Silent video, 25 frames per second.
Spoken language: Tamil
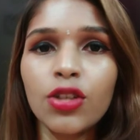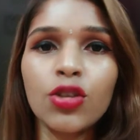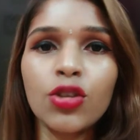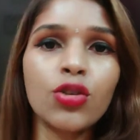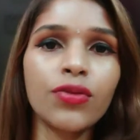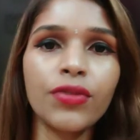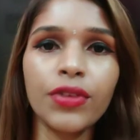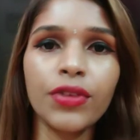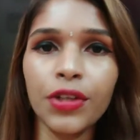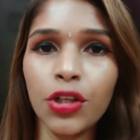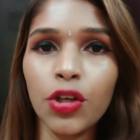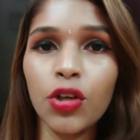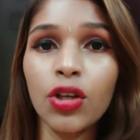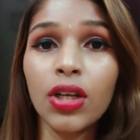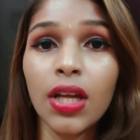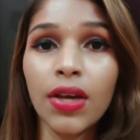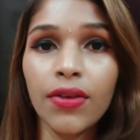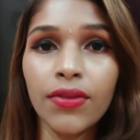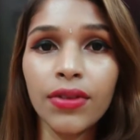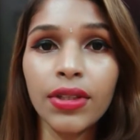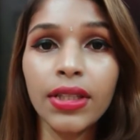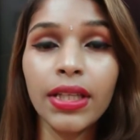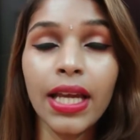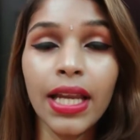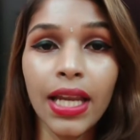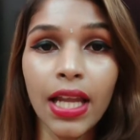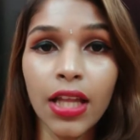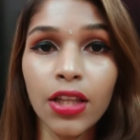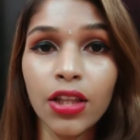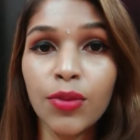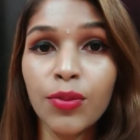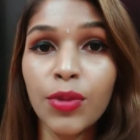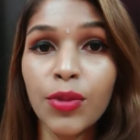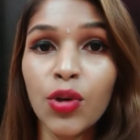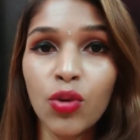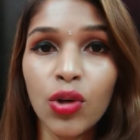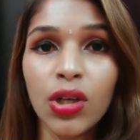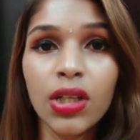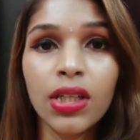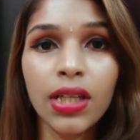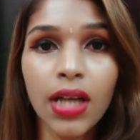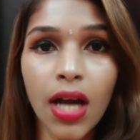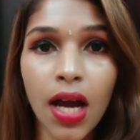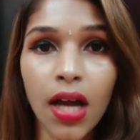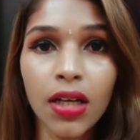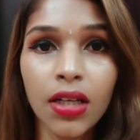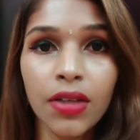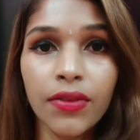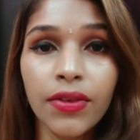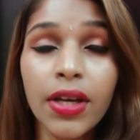ஒரு வீடியோவில் நான் வந்து எல்லாத்தையுமே உங்களுக்கு
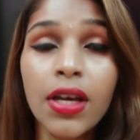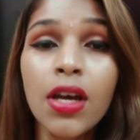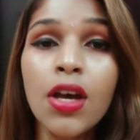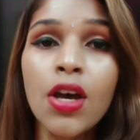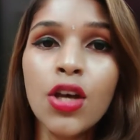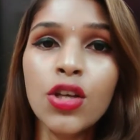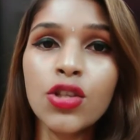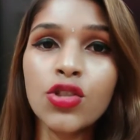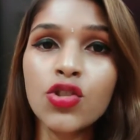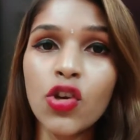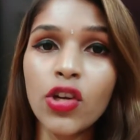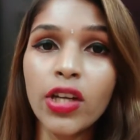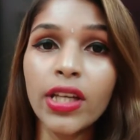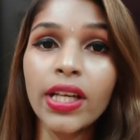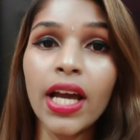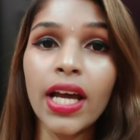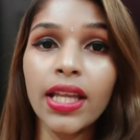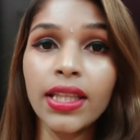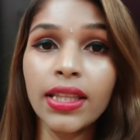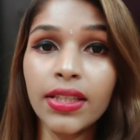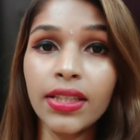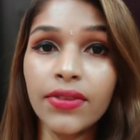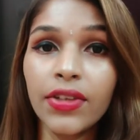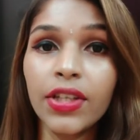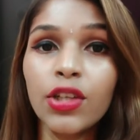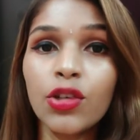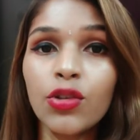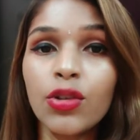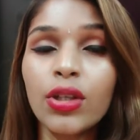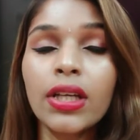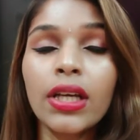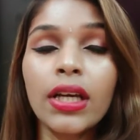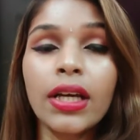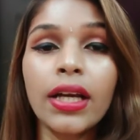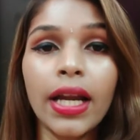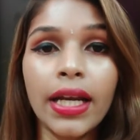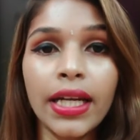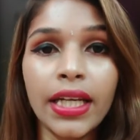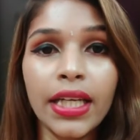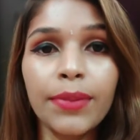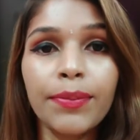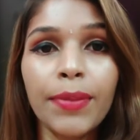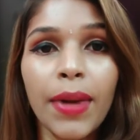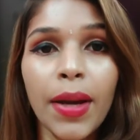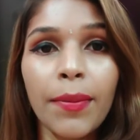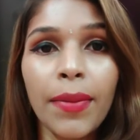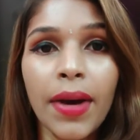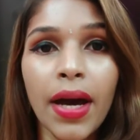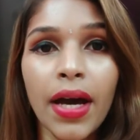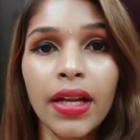காட்டுவேன் ஸோ நீங்கள் அந்த வீடியோ நீங்கள்
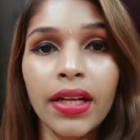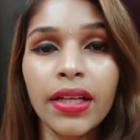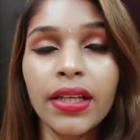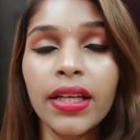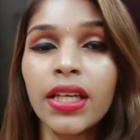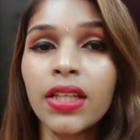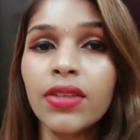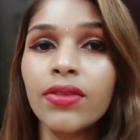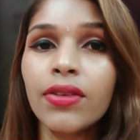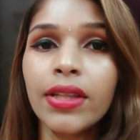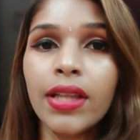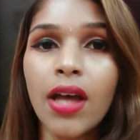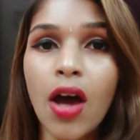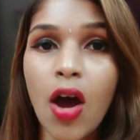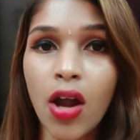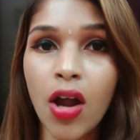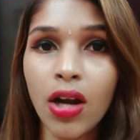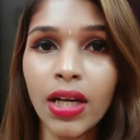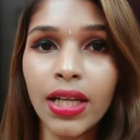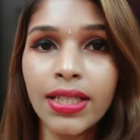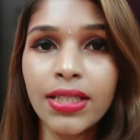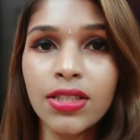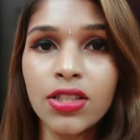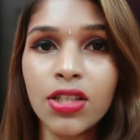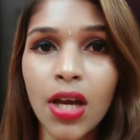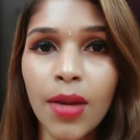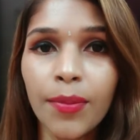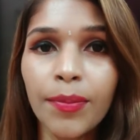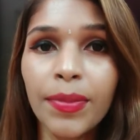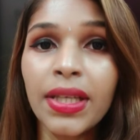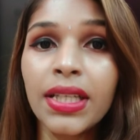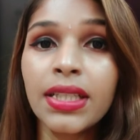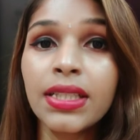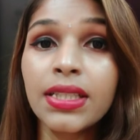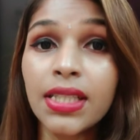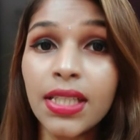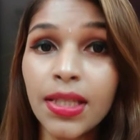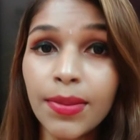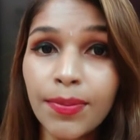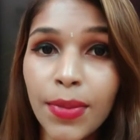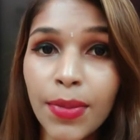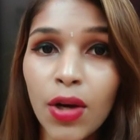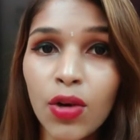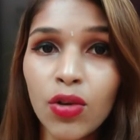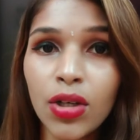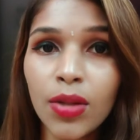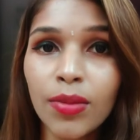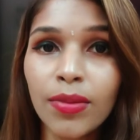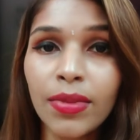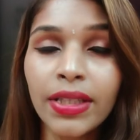கண்டிப்பாக பாருங்கள் இது வந்து ஆன்லைன் ஷாப்பி
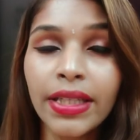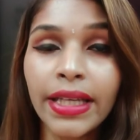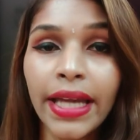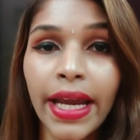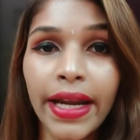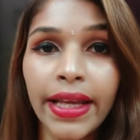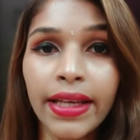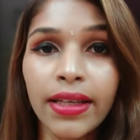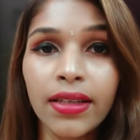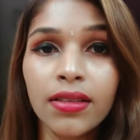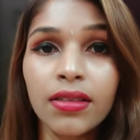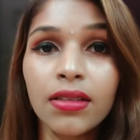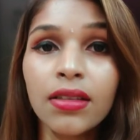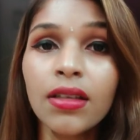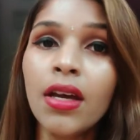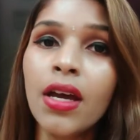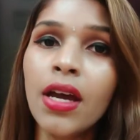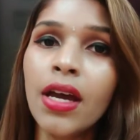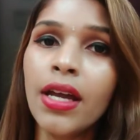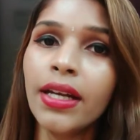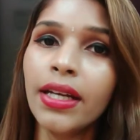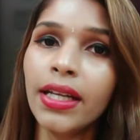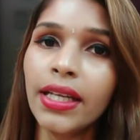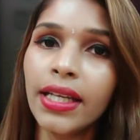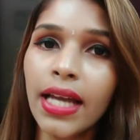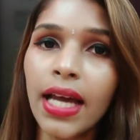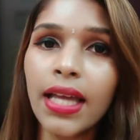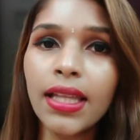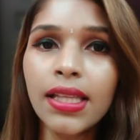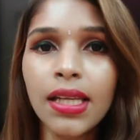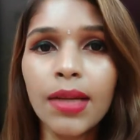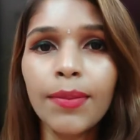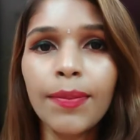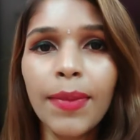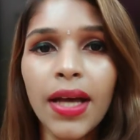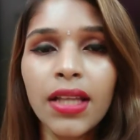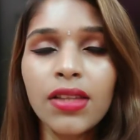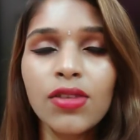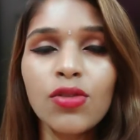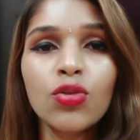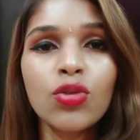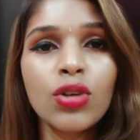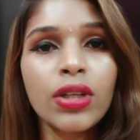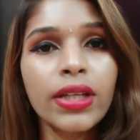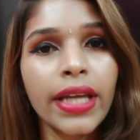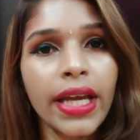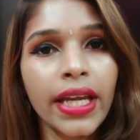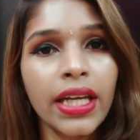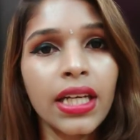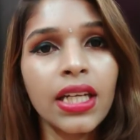சீப்பாகவும் நம்மளுக்கு கிடைக்குது நீங்கள் அதில் பார்த்து
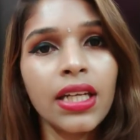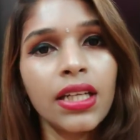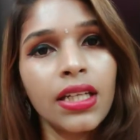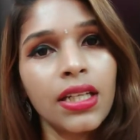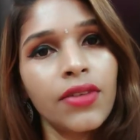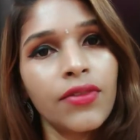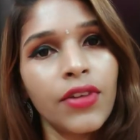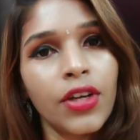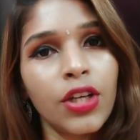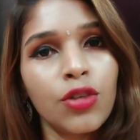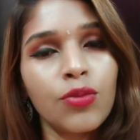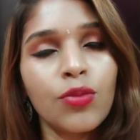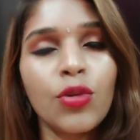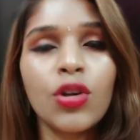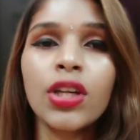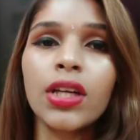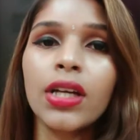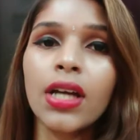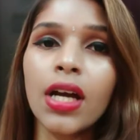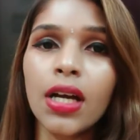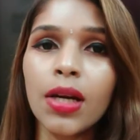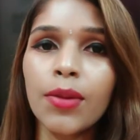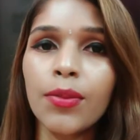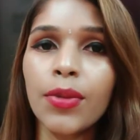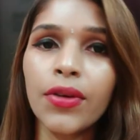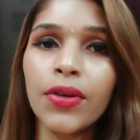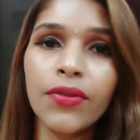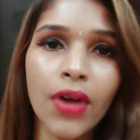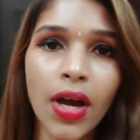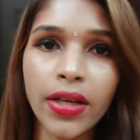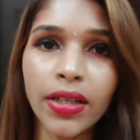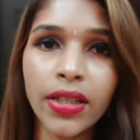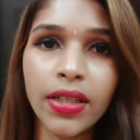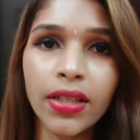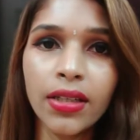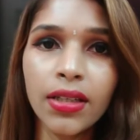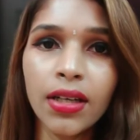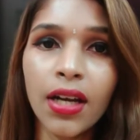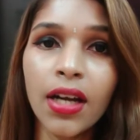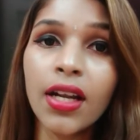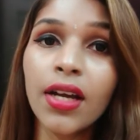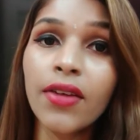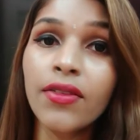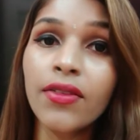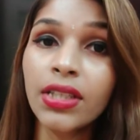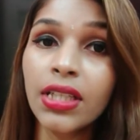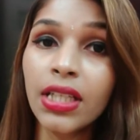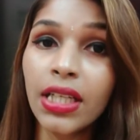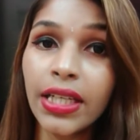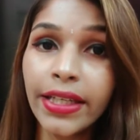உங்களுக்கு என்னென்ன வேணுமோ நீங்கள் அங்கே போய் வாங்கிக்கலாம்
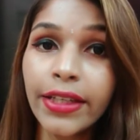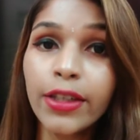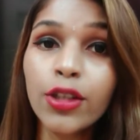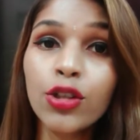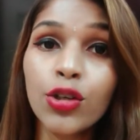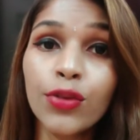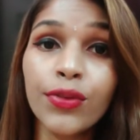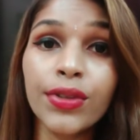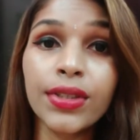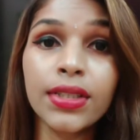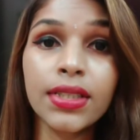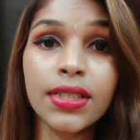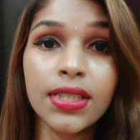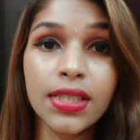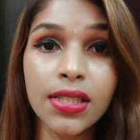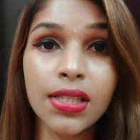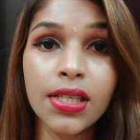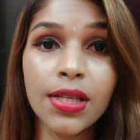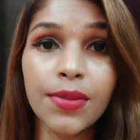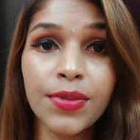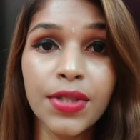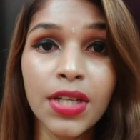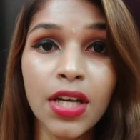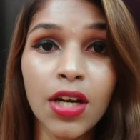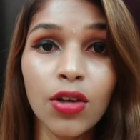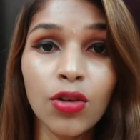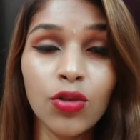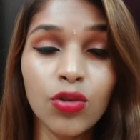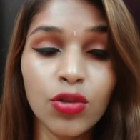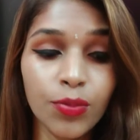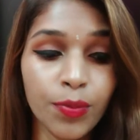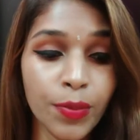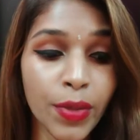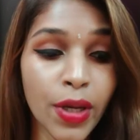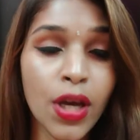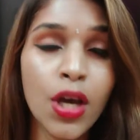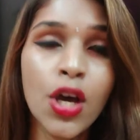நான் வந்து லிங்க்கும் வந்து டிஸ்கிரிப்ஷனில் கொடுப்பேன்